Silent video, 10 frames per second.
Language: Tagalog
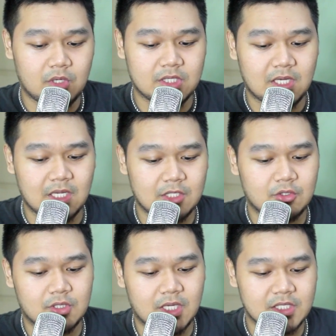mura talaga
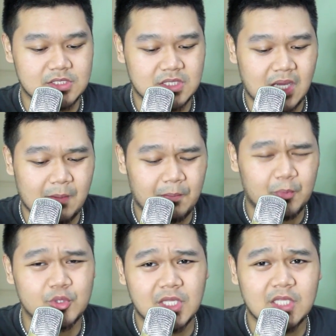dun guys. Um,
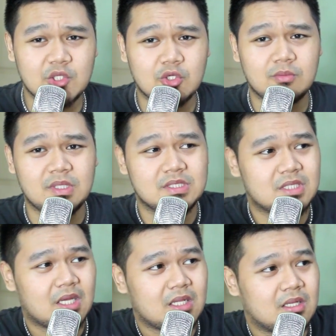Puntahan nyo yun
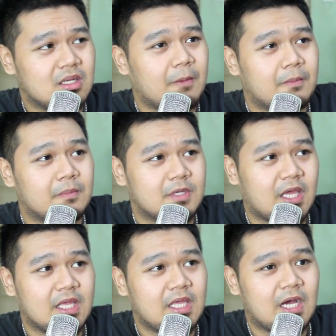minsan. Um,
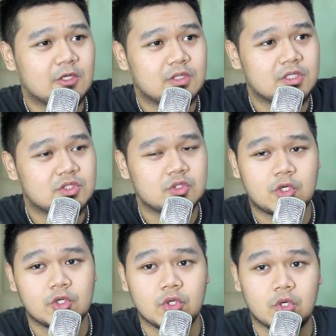Nike outlet
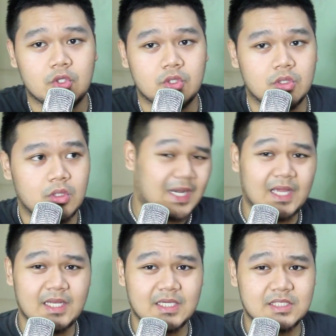store doon.
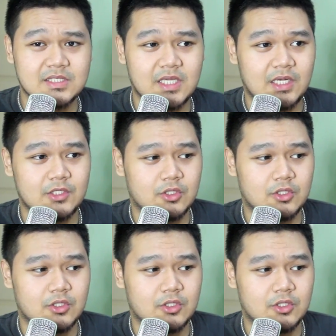Palagi nagsisale